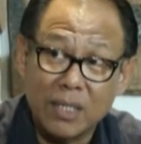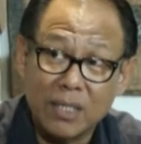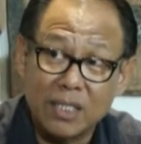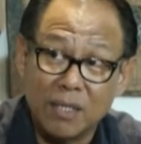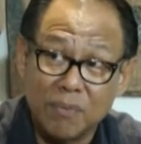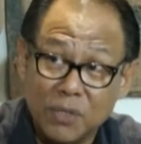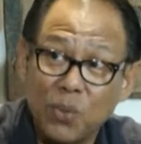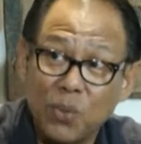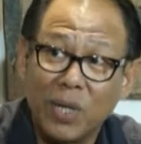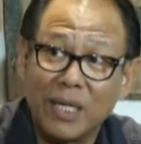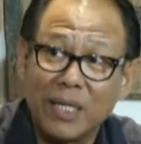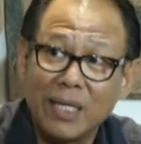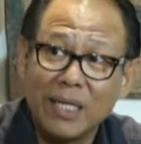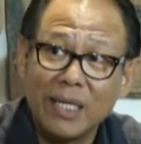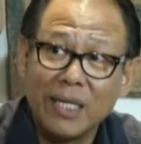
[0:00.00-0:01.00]
สืบวน
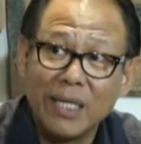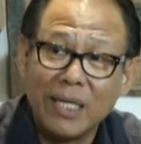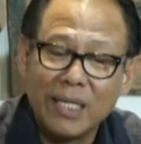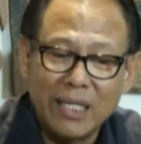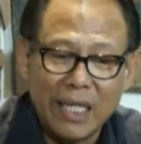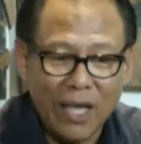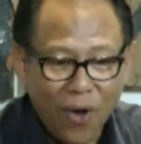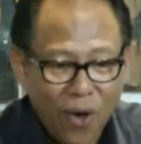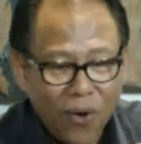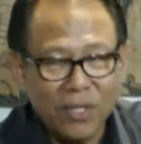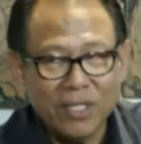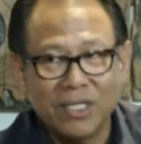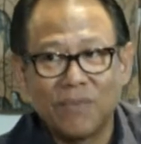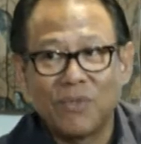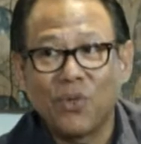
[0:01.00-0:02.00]
ครับผม ในห้อง
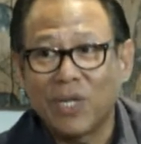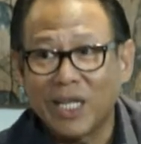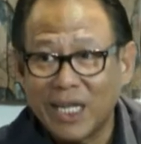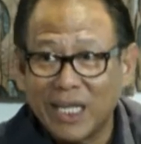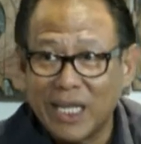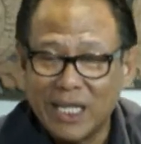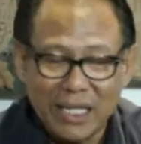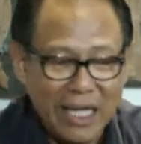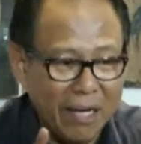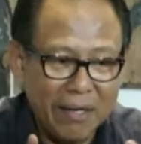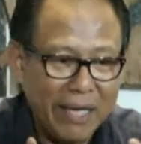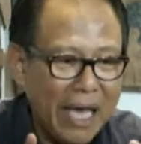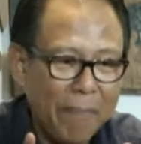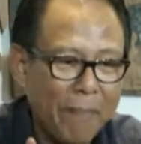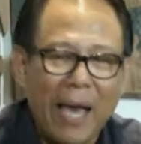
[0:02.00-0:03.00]
สืบสวนคดี หนังค
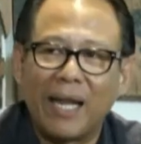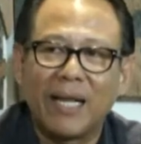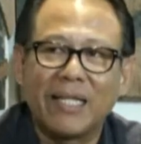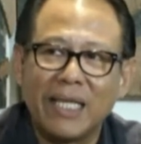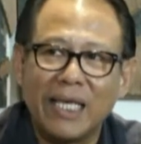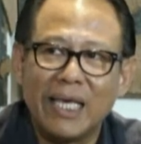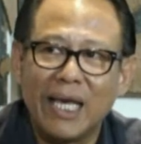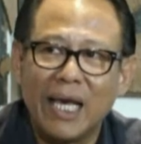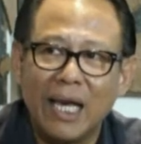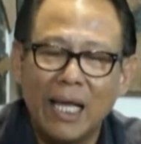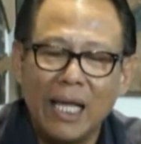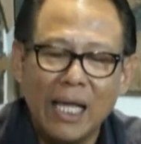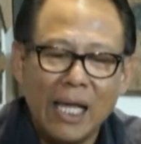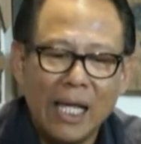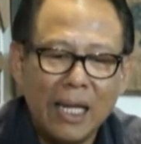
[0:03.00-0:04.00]
แค่8 นาทีฮะ
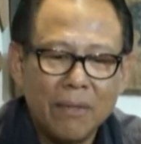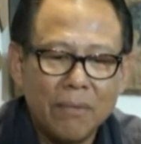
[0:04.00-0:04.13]
ครับ